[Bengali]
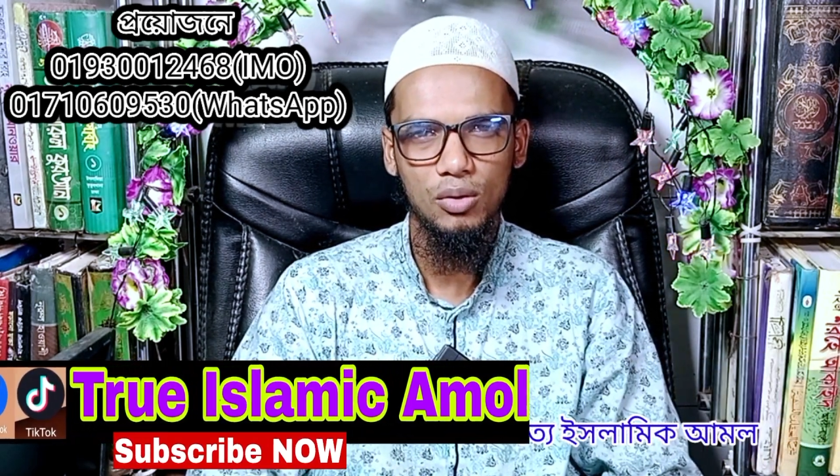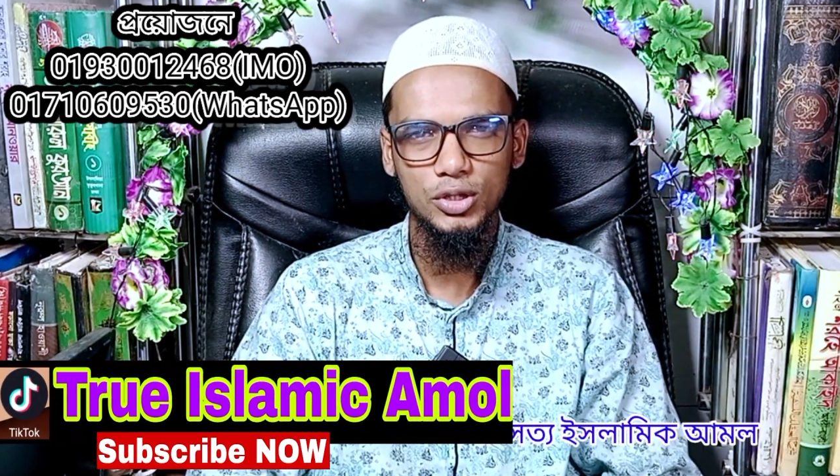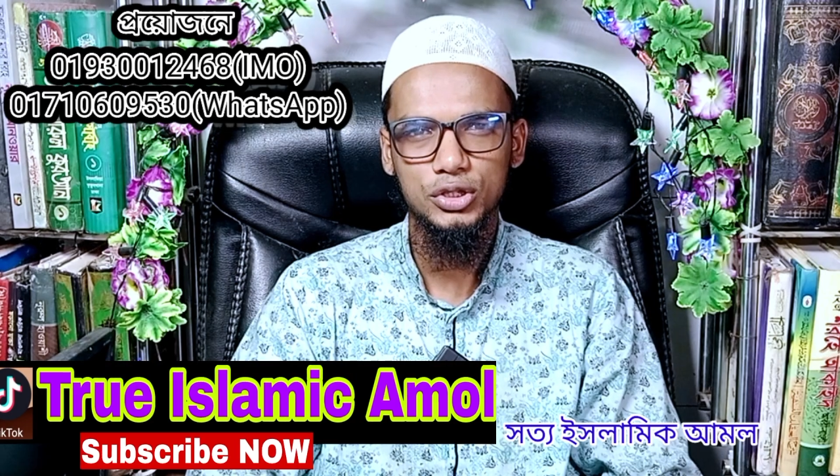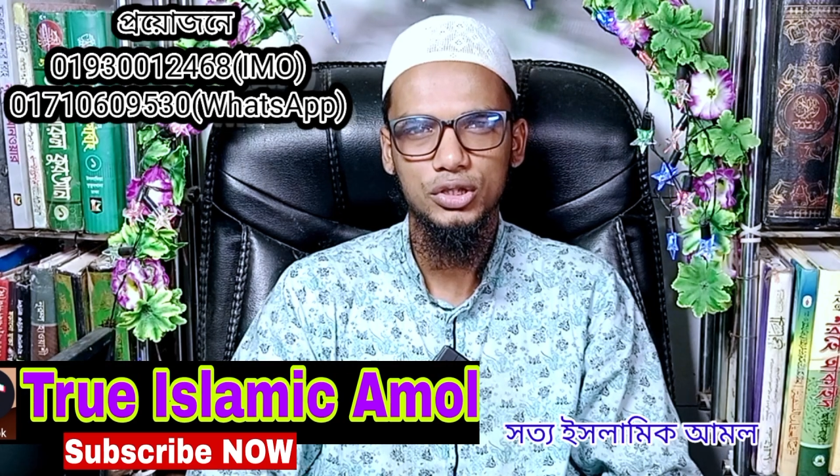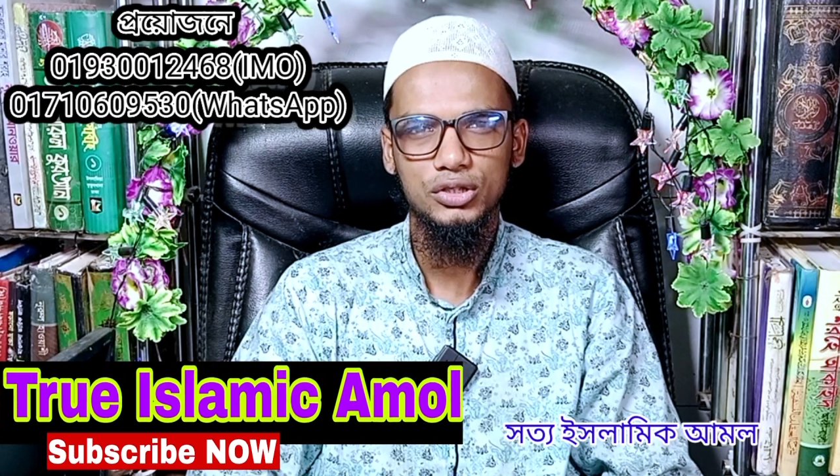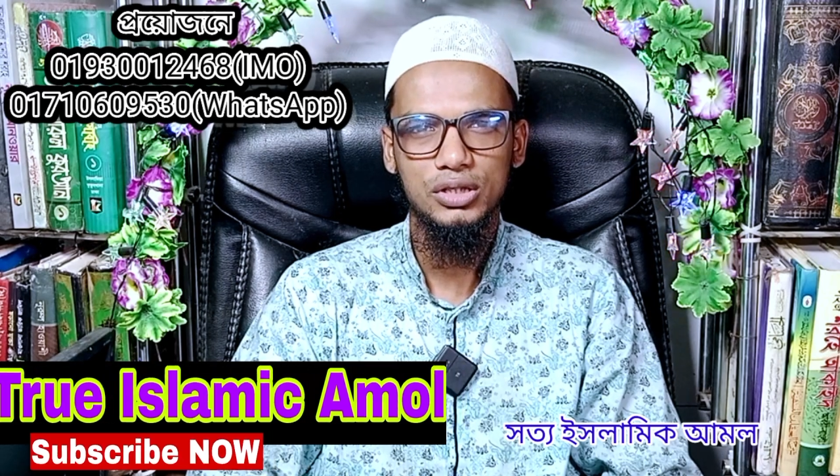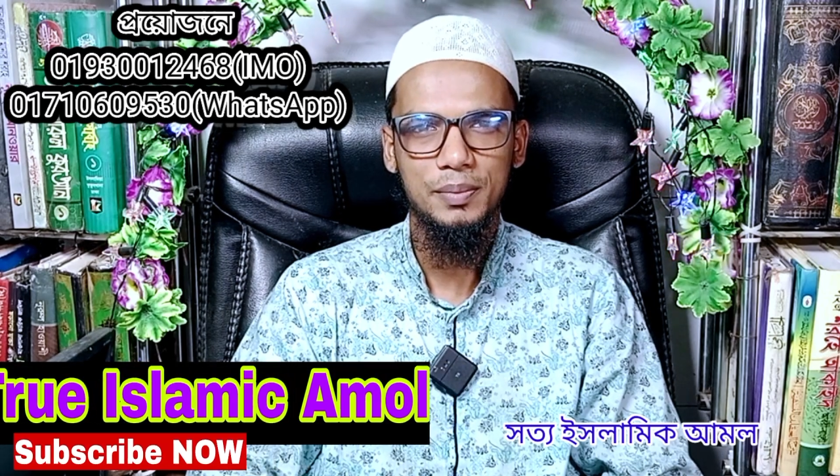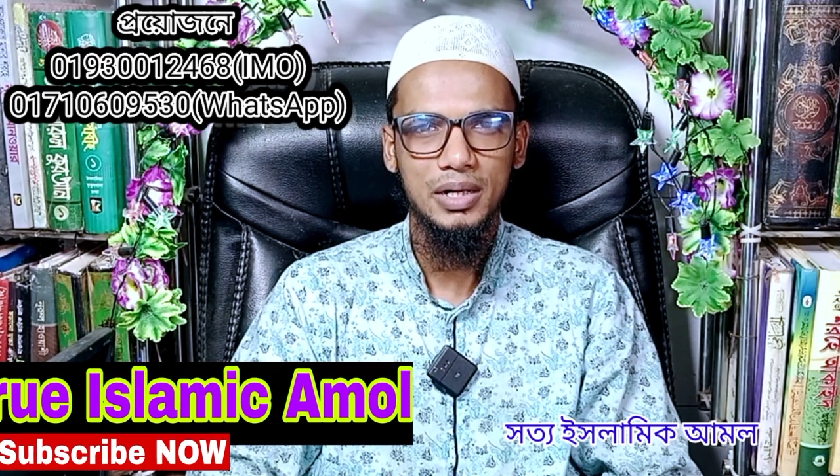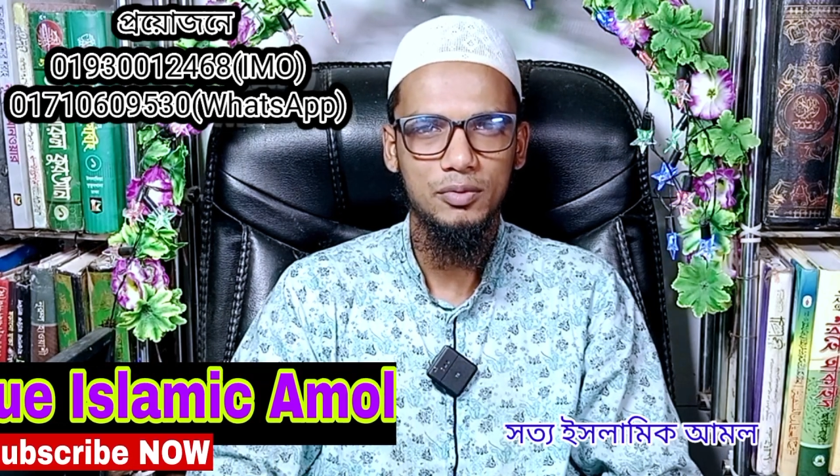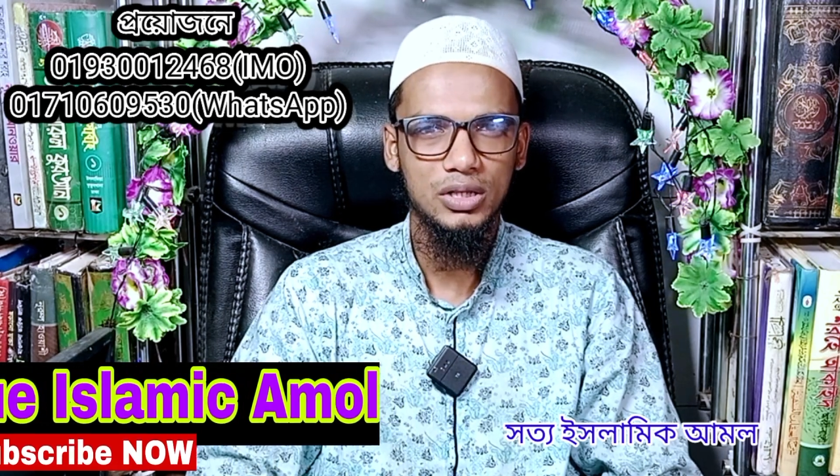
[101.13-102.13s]
অবশ্যই যদি
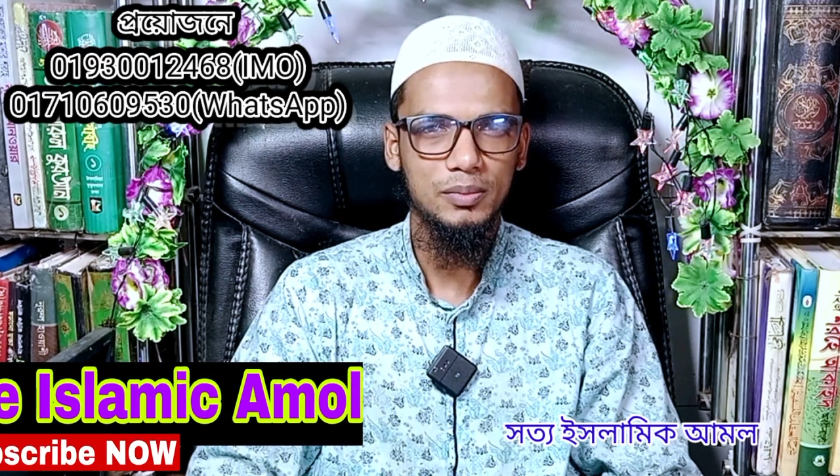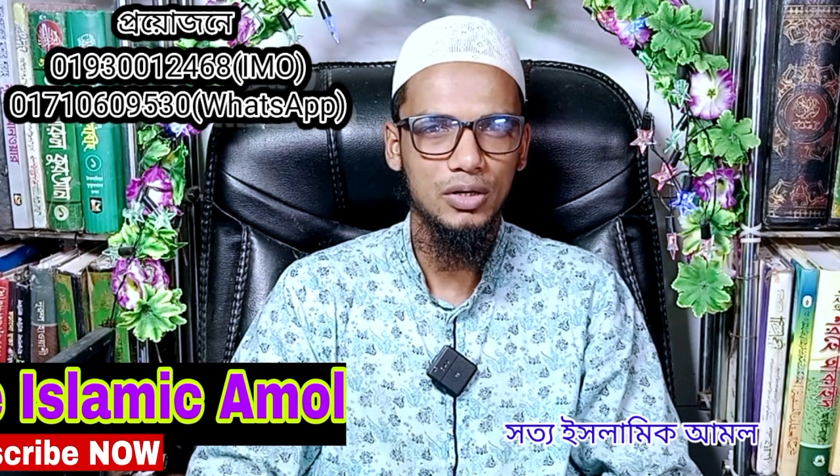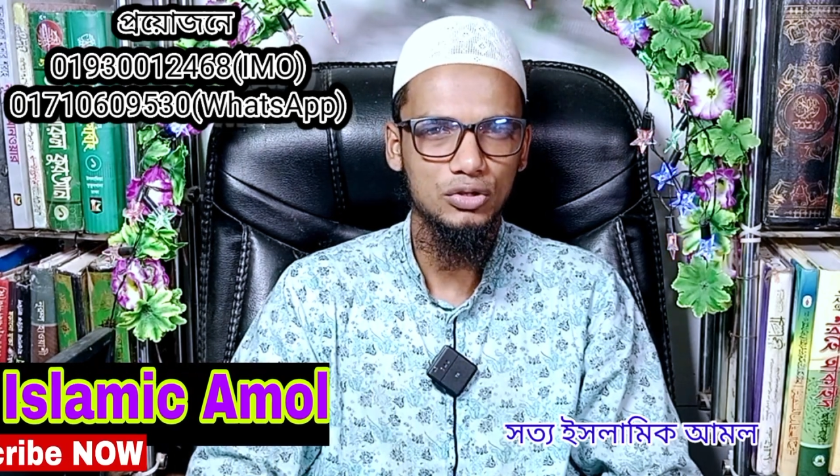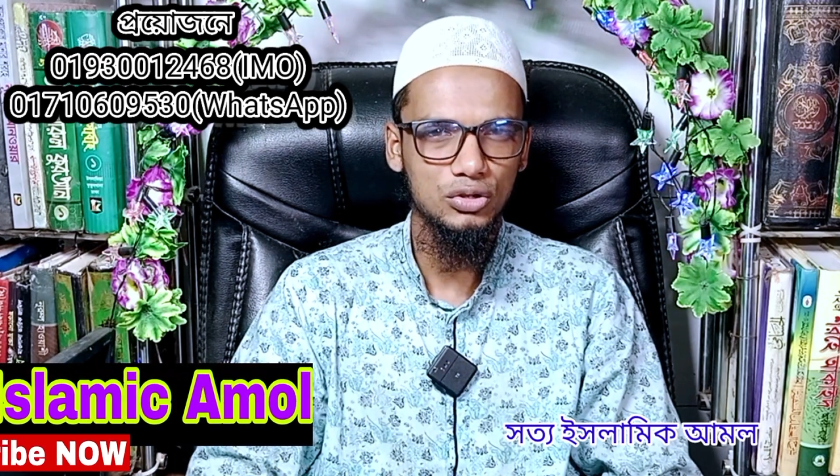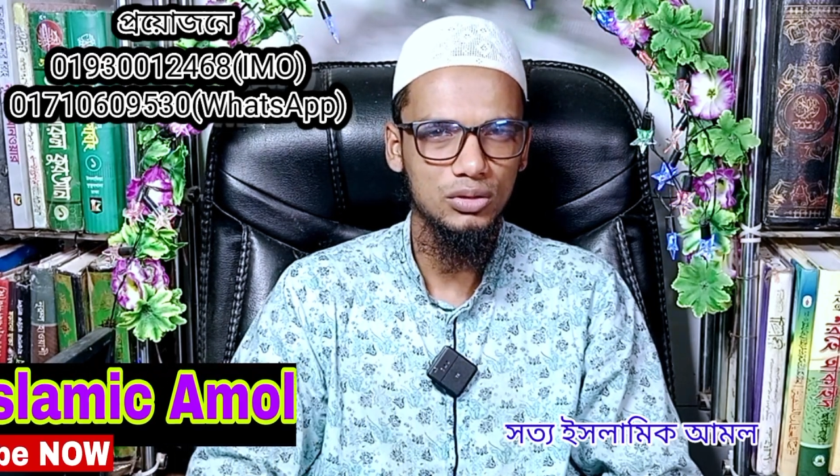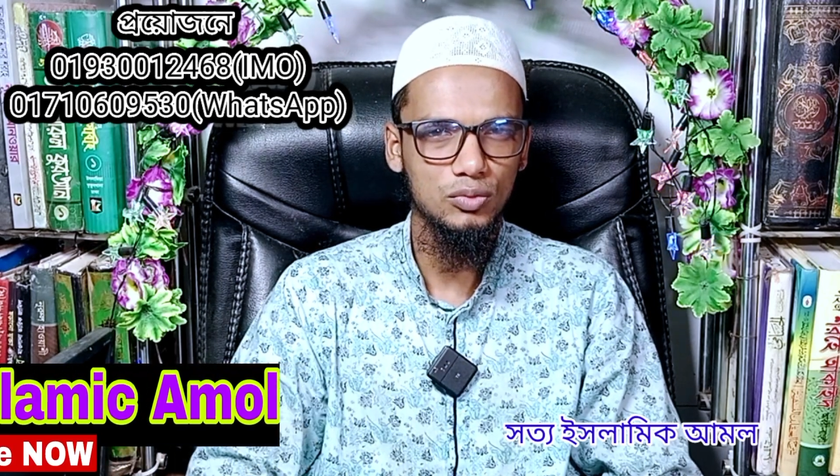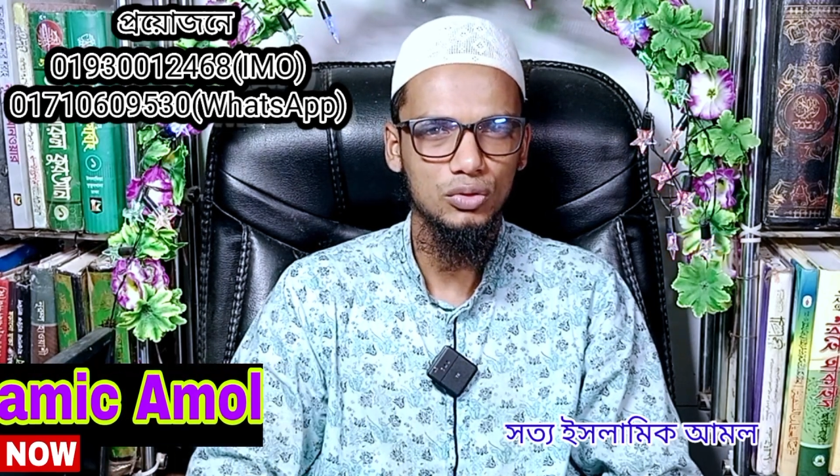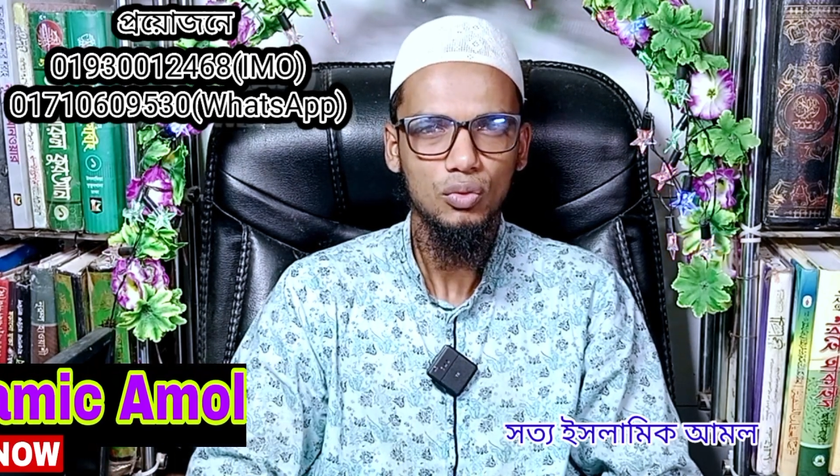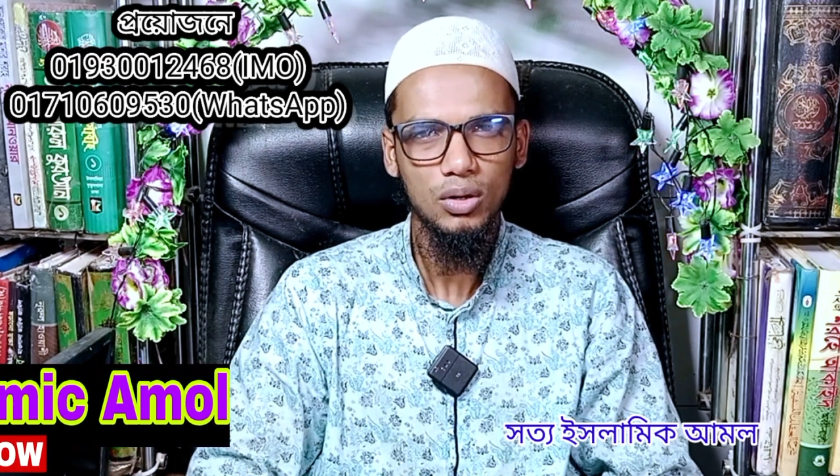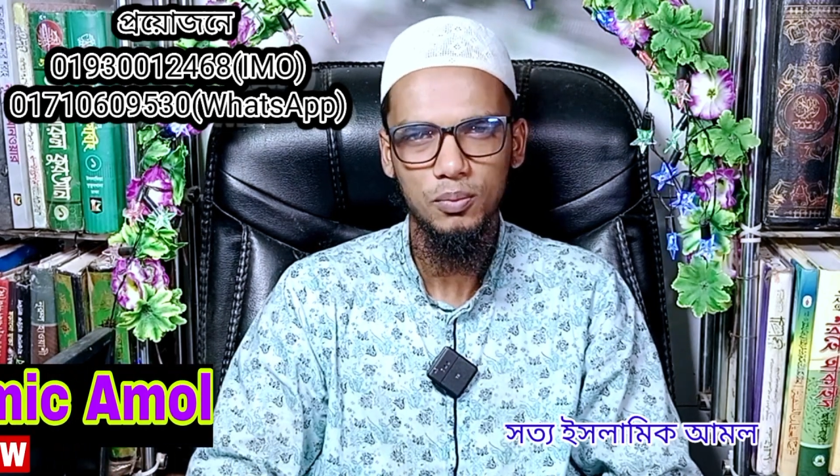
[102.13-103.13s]
আপনার মধ্যে মানুষত্ব
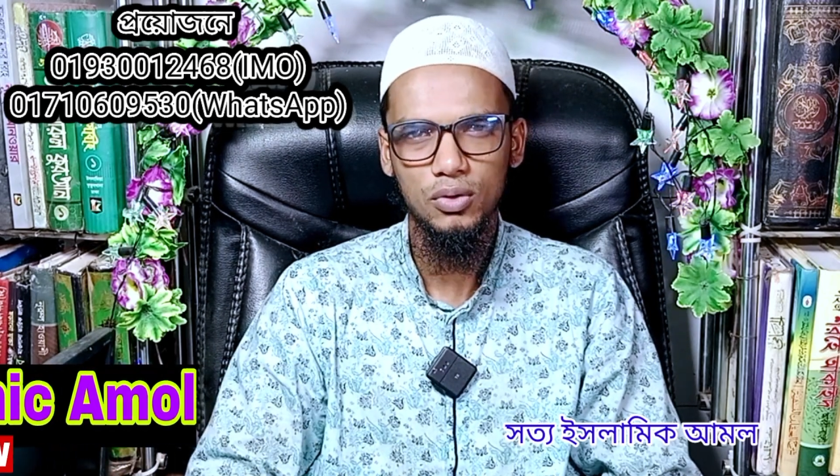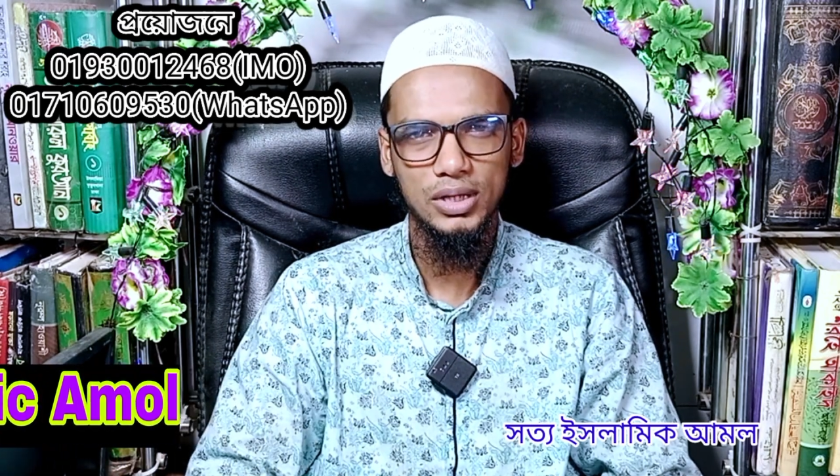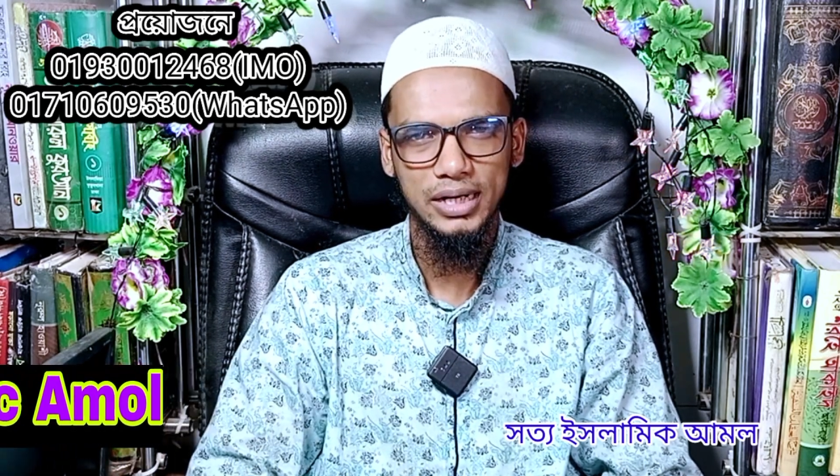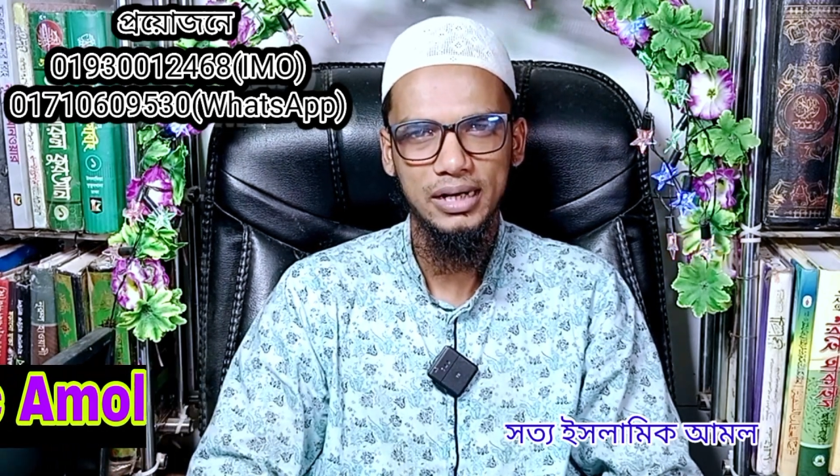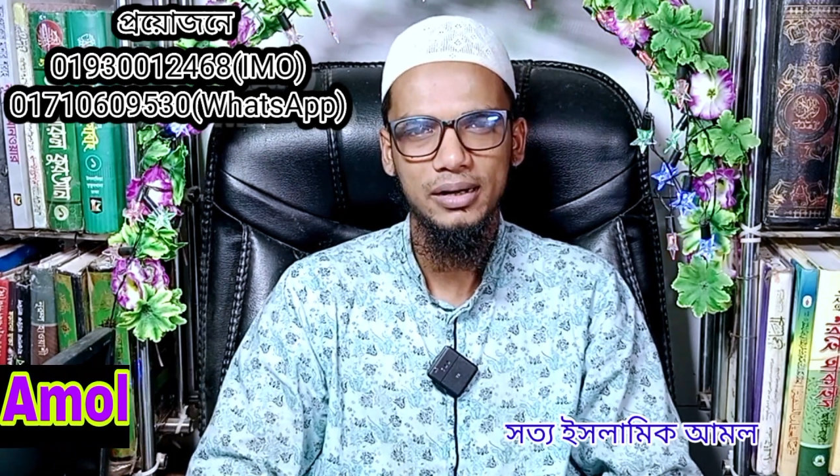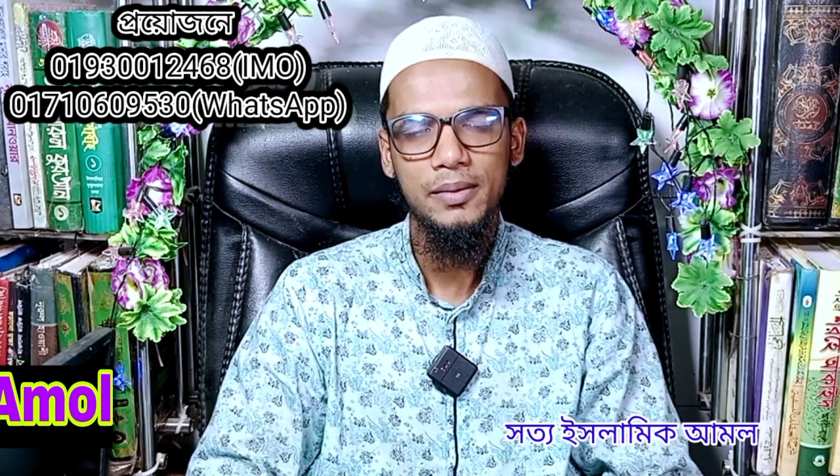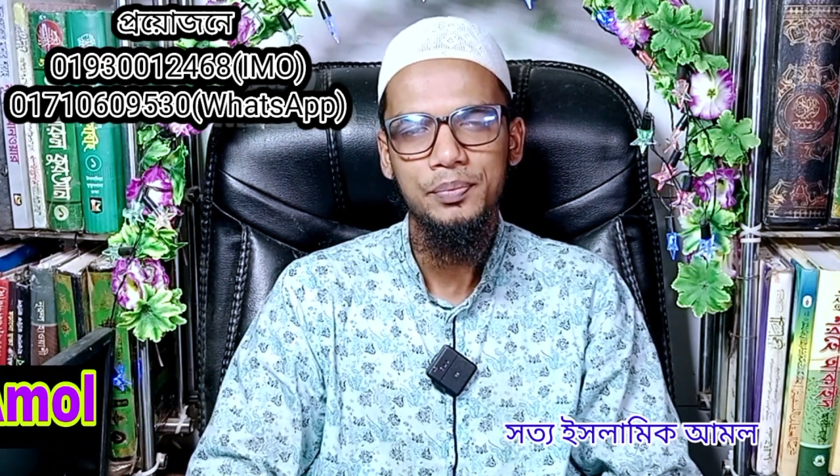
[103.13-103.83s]
বোধ অল্প থাকে